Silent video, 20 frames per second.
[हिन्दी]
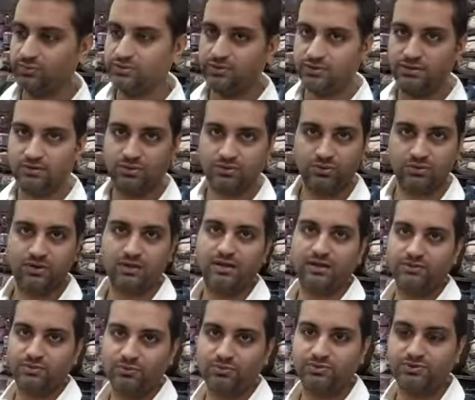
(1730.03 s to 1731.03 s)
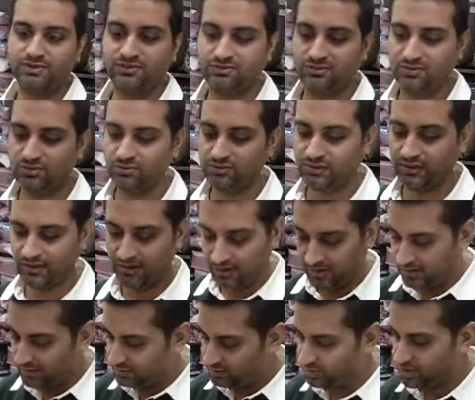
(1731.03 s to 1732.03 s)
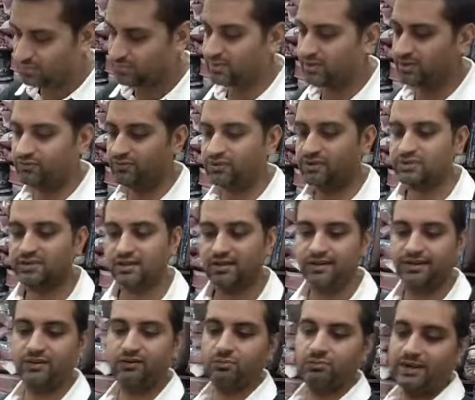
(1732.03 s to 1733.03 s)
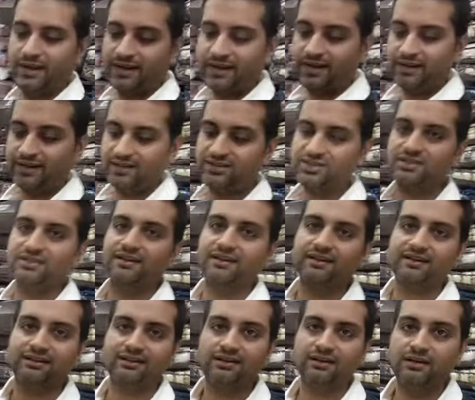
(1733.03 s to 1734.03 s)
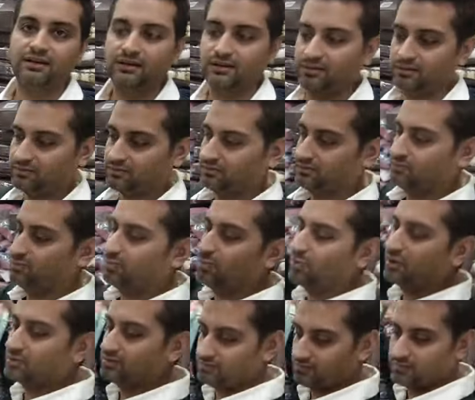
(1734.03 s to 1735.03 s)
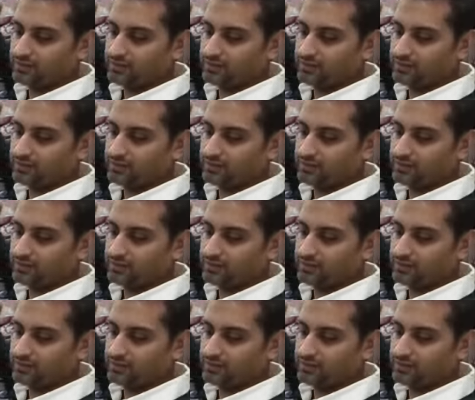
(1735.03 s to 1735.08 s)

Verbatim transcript: पिचहत्तर तो अठारह सौ होता है तो इसमें डिफरेंस आ गया वो बैग अटैच ही का है ओके okay. वो बहुत